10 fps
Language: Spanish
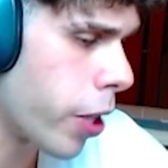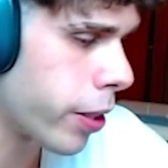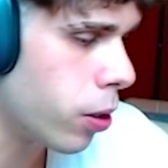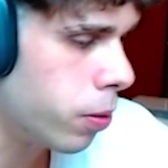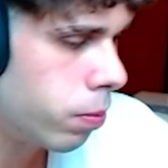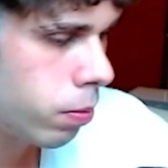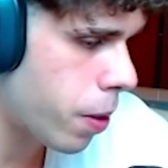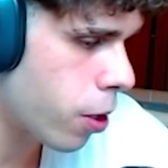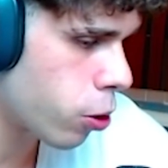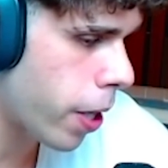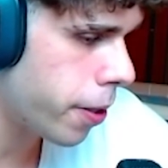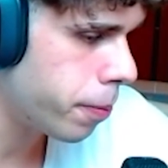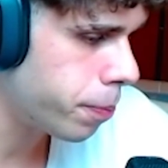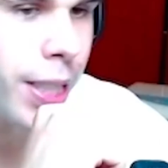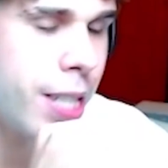Correcto, también nos
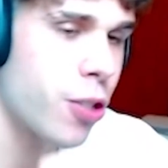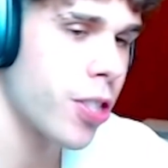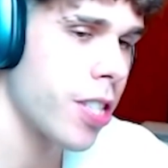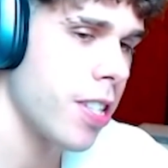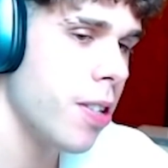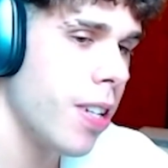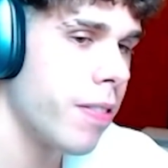vale. Sí, esto es así, ¿no?